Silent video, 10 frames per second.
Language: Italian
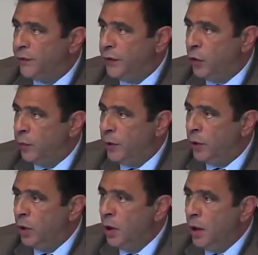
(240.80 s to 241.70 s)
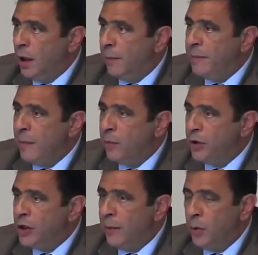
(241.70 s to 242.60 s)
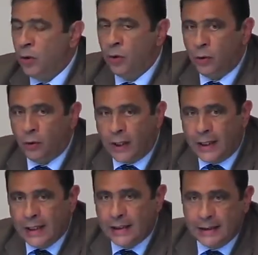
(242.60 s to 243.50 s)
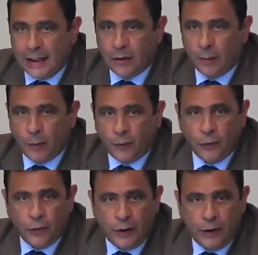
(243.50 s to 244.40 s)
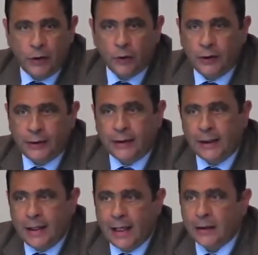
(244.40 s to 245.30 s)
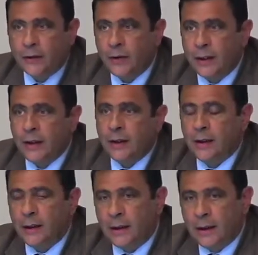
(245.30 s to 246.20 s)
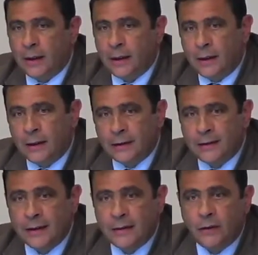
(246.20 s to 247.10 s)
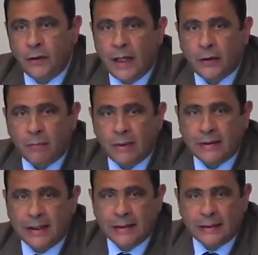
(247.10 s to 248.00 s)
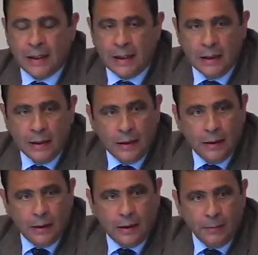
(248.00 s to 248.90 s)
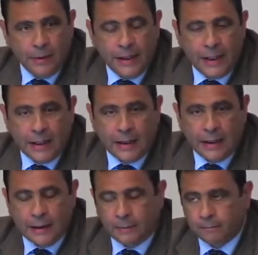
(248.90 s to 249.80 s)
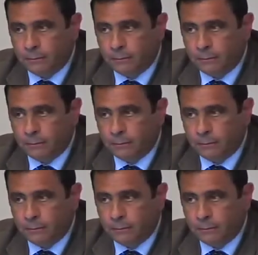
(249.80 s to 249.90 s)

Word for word: fenomeno. Abbiamo diciamo, analizzato, approfondito, dettagliato e sezionato abbastanza eh, in maniera